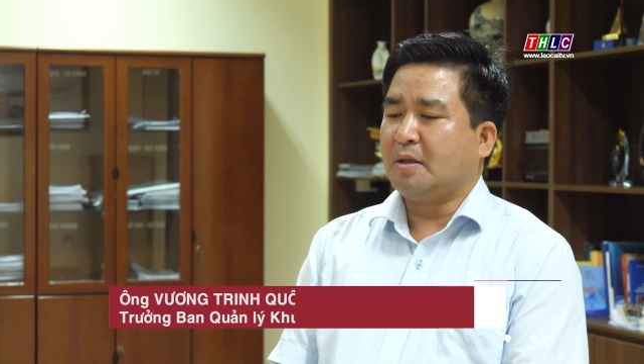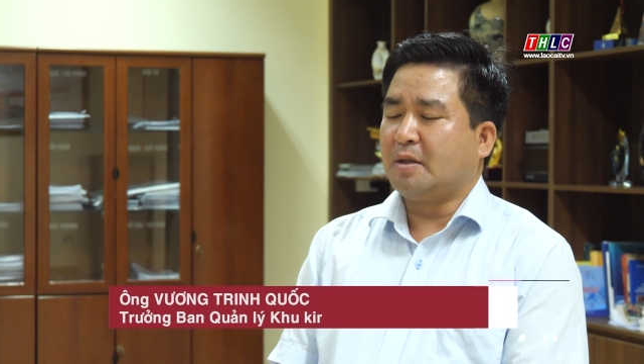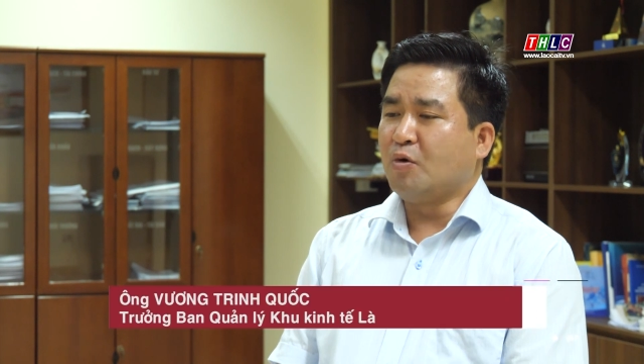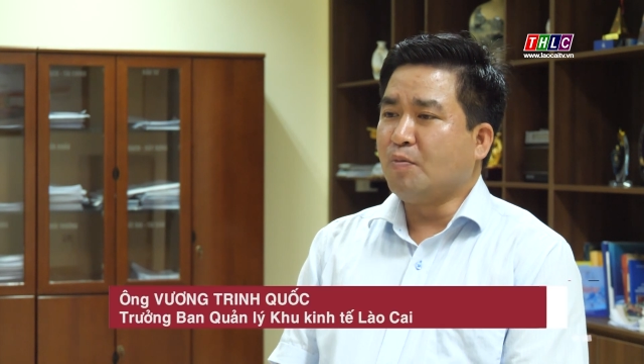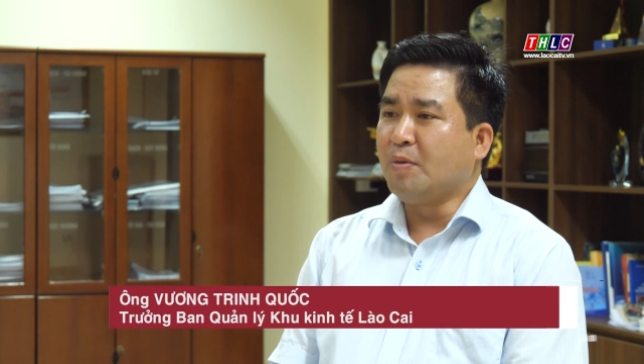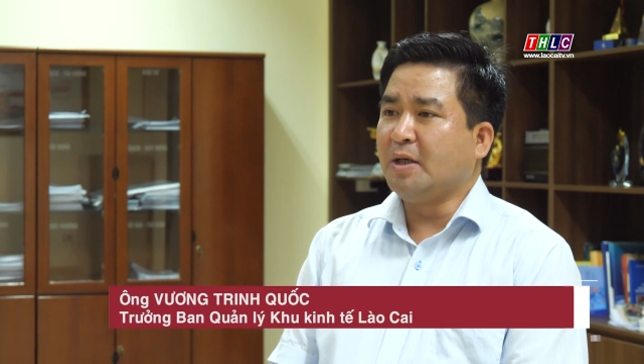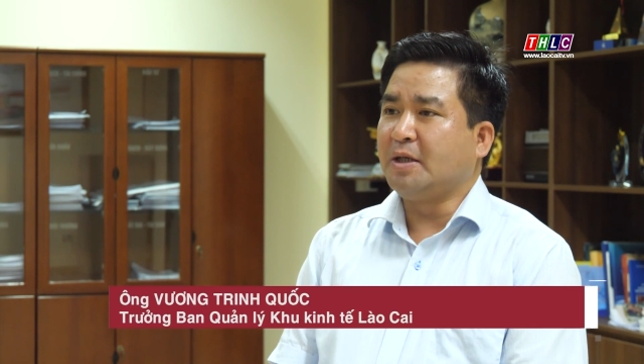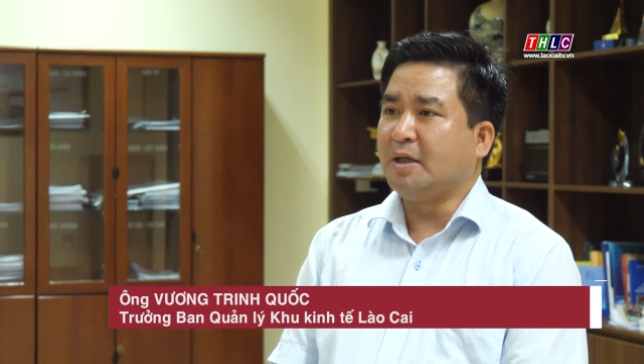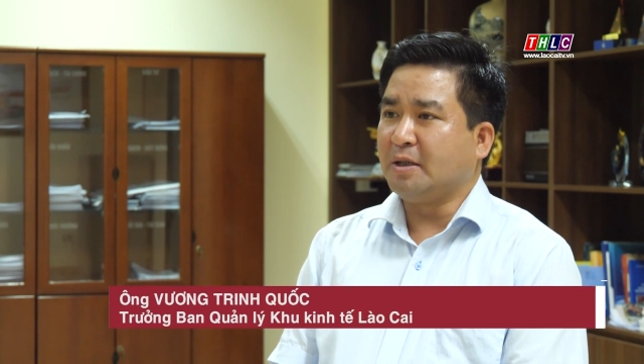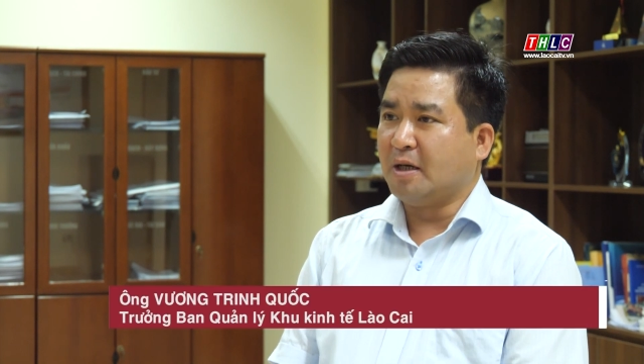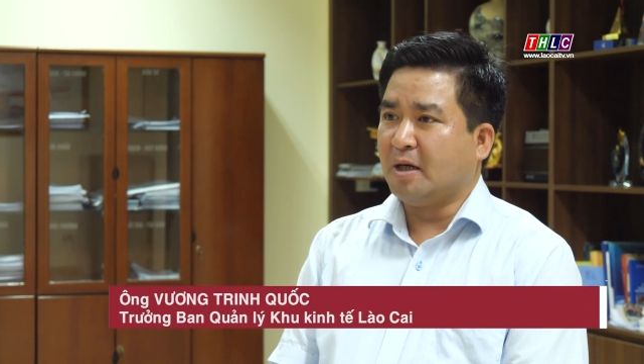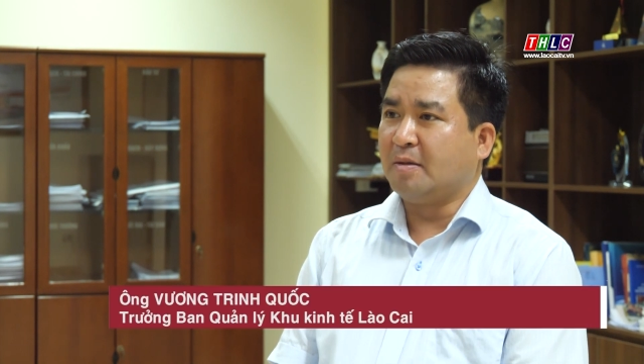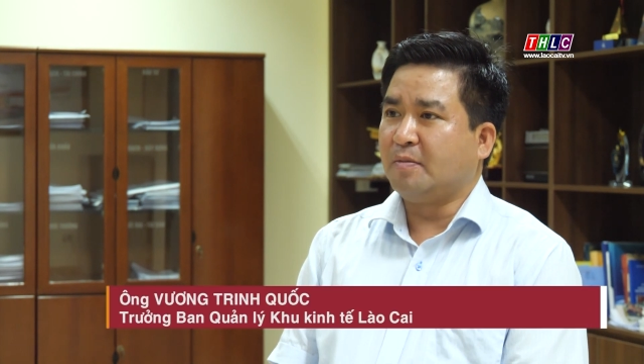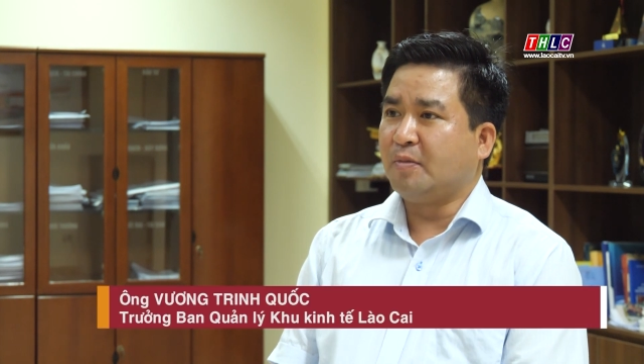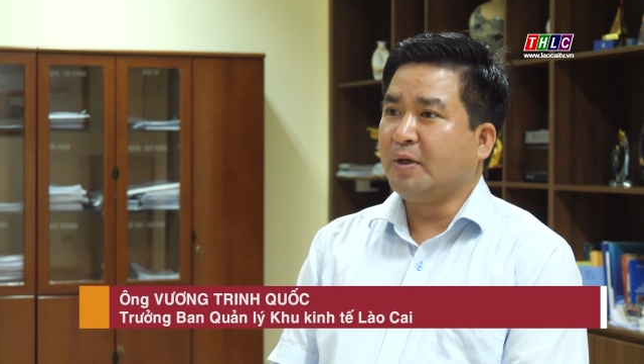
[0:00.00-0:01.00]
Cốc Mì Trịnh
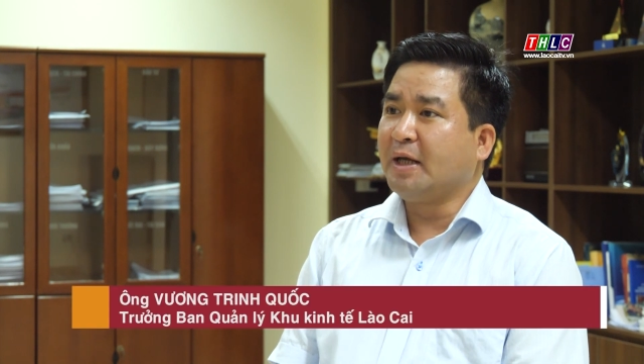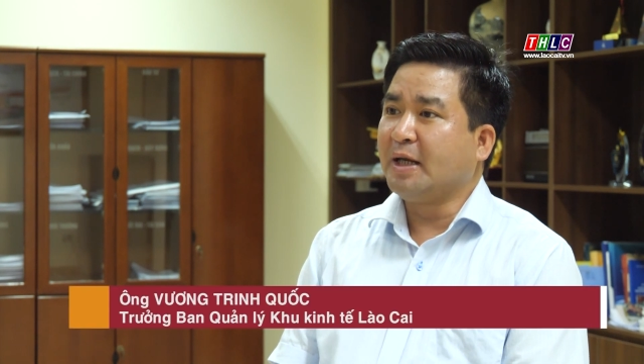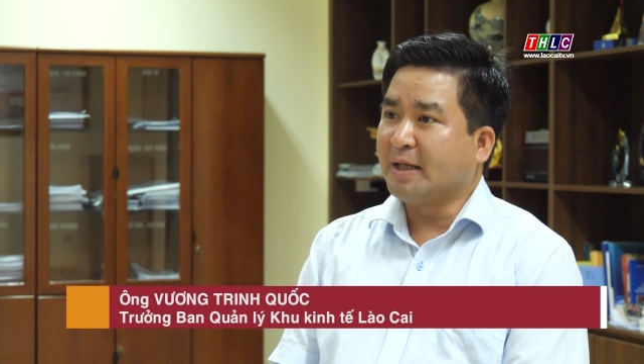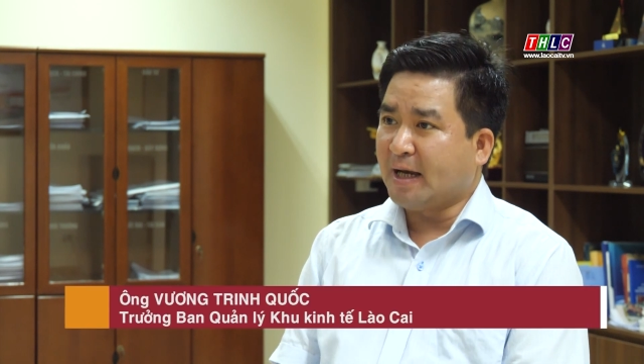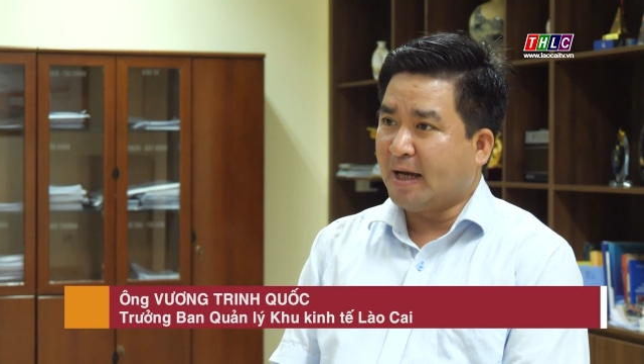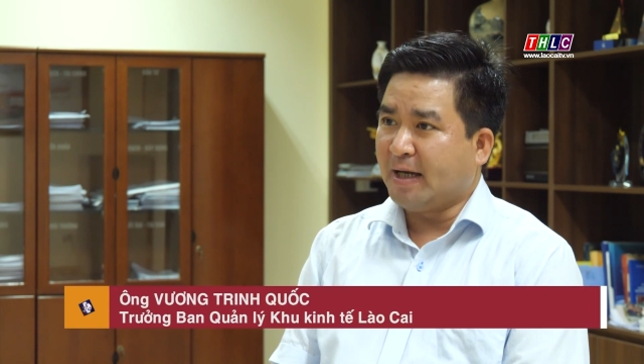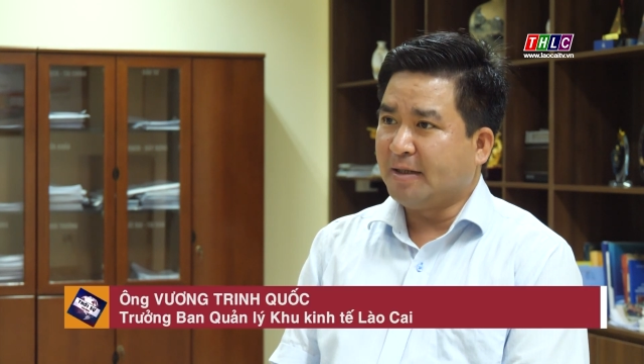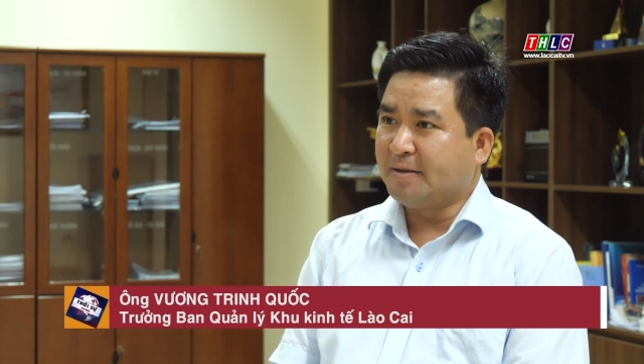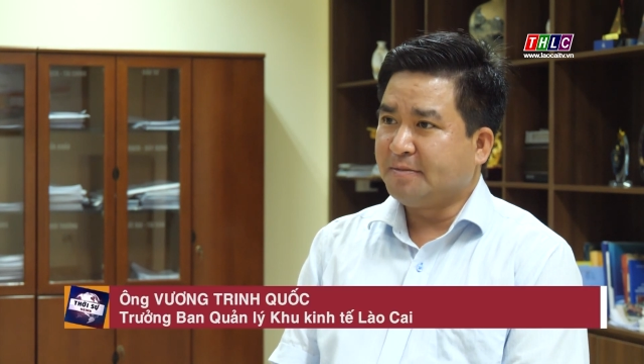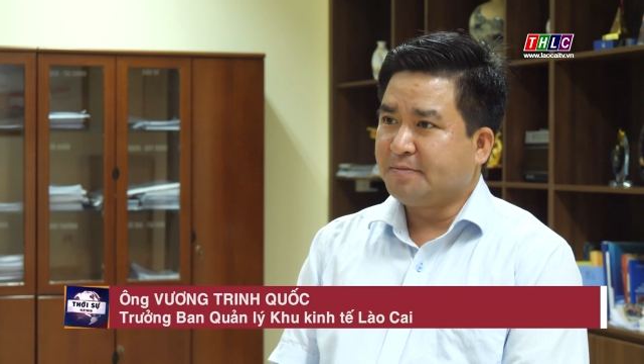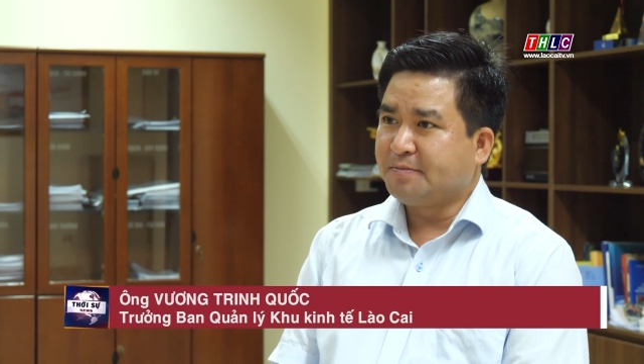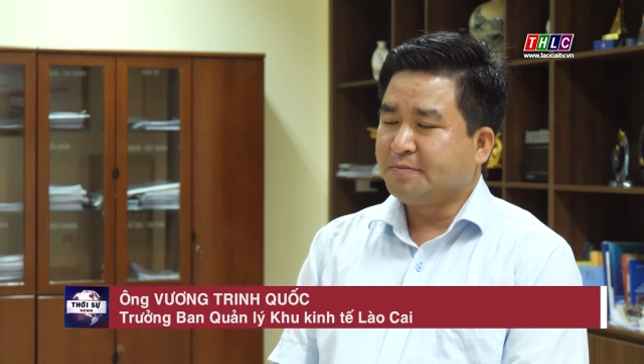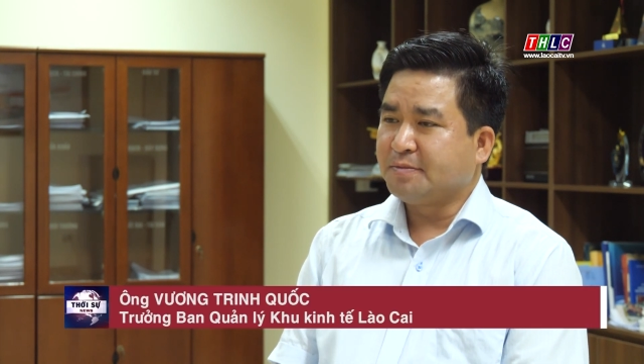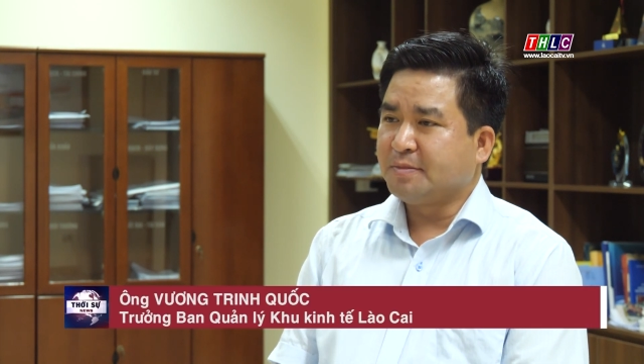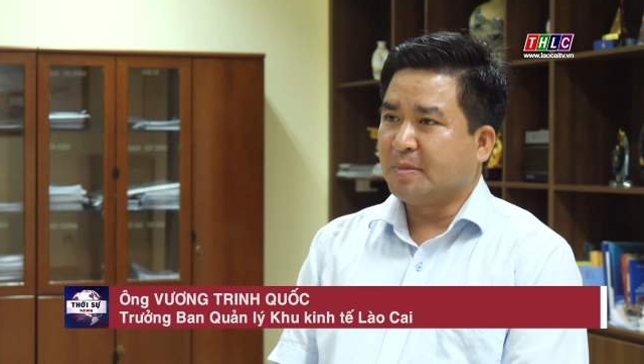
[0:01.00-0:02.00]
Tường 1.000 hectare
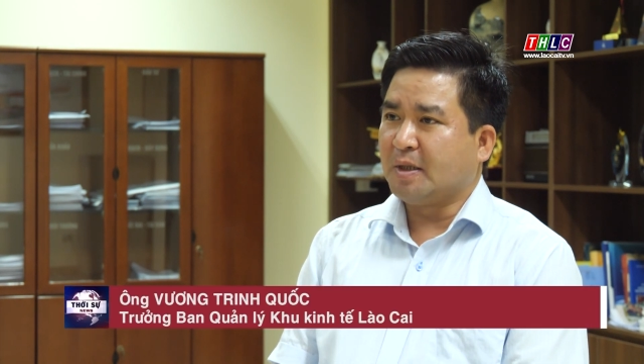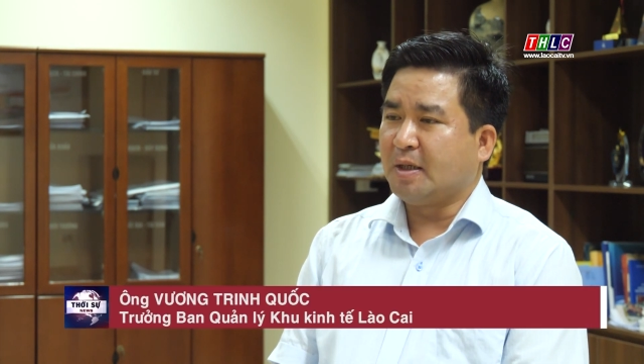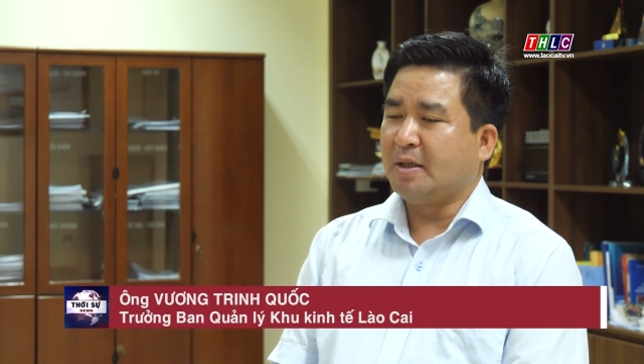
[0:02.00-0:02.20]
Ừ.